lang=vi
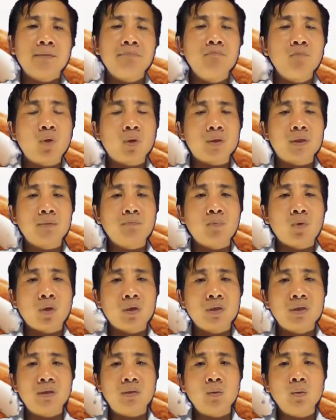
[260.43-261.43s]
Thì một cái
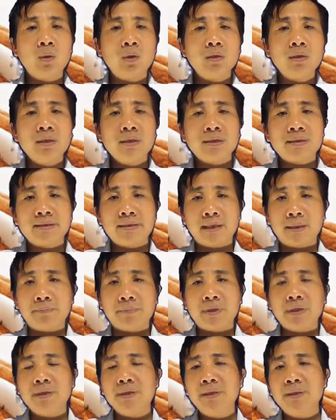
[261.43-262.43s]
món thức uống
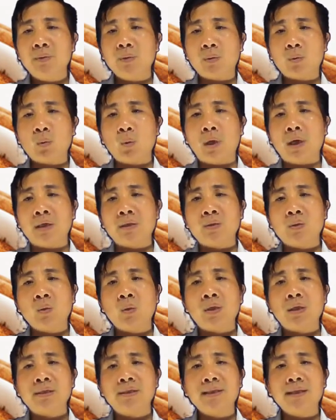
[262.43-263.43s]
giảm cân hiệu quả
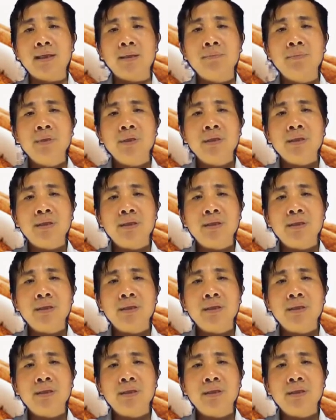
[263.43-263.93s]
cho các chị em